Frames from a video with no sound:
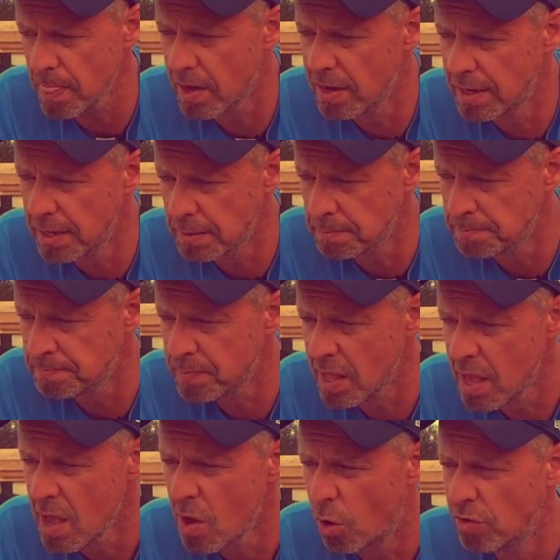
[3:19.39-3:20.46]
Ähm,
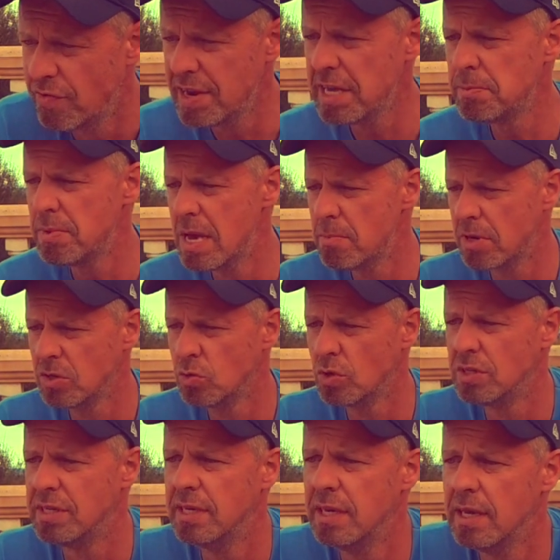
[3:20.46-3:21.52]
und wenn ich mir immer nur
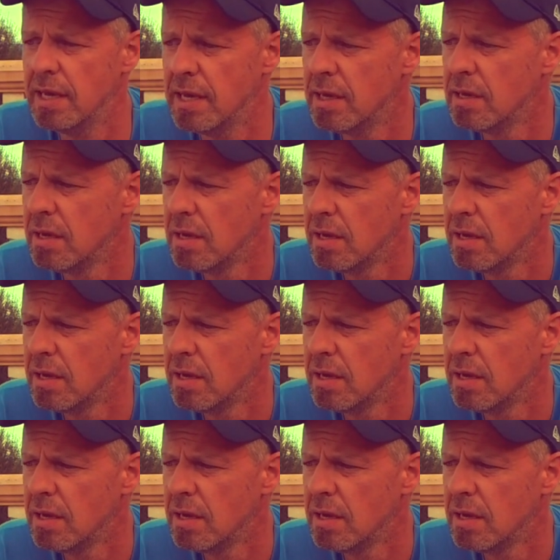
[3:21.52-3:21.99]
die,